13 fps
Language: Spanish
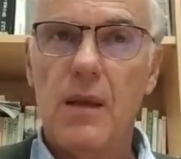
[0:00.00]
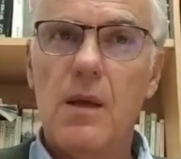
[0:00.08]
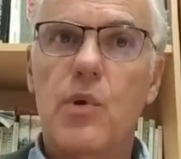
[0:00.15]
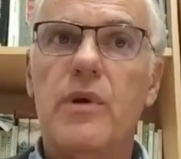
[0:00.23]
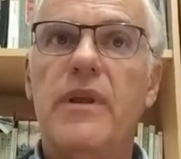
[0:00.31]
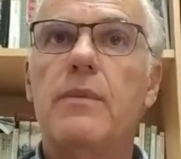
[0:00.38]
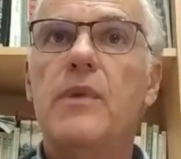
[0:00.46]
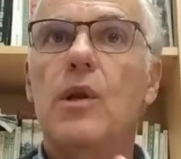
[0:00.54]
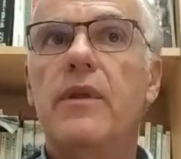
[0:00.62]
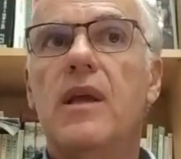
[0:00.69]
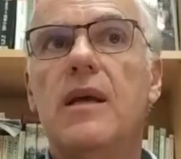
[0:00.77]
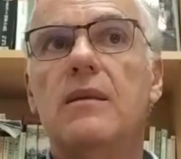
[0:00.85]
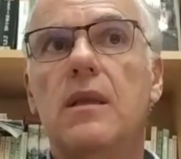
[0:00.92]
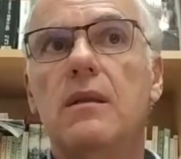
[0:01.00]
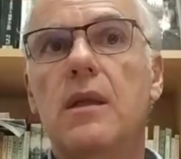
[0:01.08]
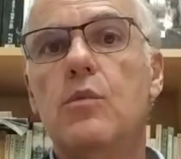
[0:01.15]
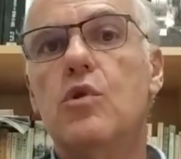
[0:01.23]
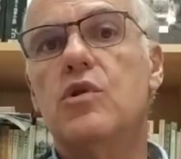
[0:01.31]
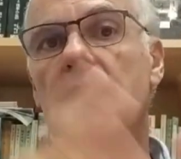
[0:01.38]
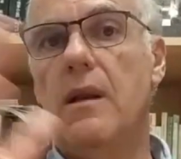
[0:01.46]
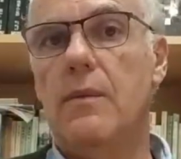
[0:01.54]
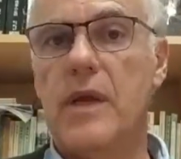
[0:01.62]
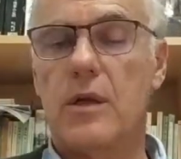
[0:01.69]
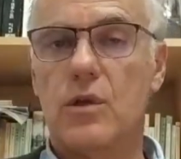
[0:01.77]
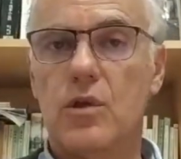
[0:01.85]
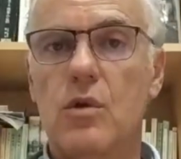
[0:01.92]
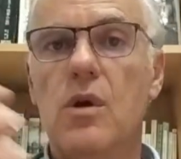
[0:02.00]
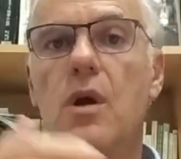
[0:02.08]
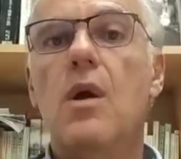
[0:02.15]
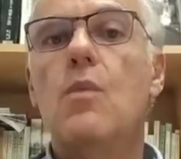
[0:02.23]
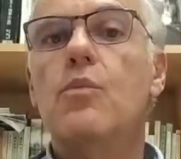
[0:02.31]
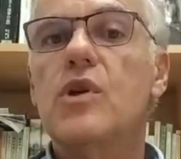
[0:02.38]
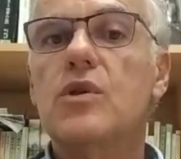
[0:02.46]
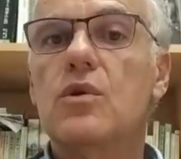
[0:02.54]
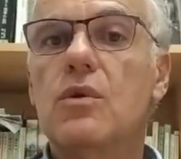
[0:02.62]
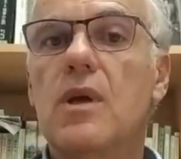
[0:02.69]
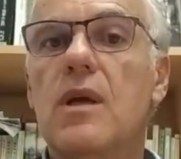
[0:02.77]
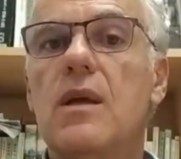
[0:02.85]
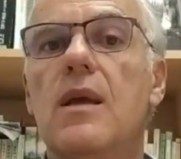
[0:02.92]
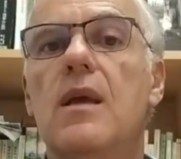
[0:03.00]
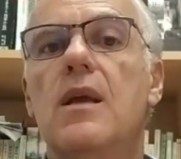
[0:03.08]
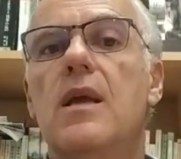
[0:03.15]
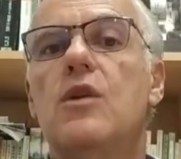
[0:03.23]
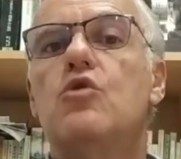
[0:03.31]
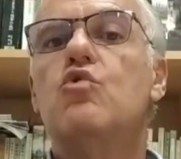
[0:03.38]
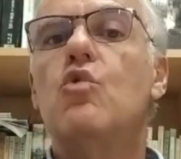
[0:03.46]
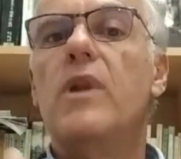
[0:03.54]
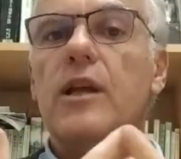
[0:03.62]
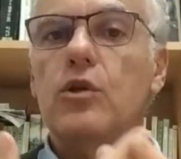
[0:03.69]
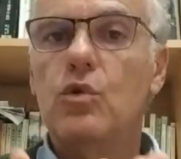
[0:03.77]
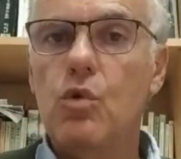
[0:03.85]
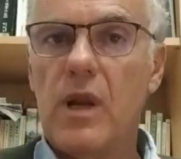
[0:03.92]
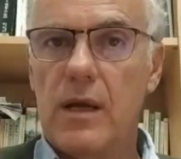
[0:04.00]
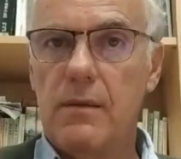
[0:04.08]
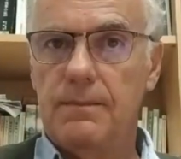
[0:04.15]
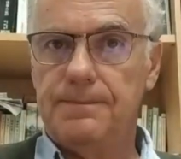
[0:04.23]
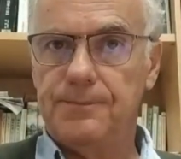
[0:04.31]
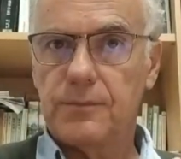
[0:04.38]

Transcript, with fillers: Por unidad melódica entendemos el verso, puesto que su lectura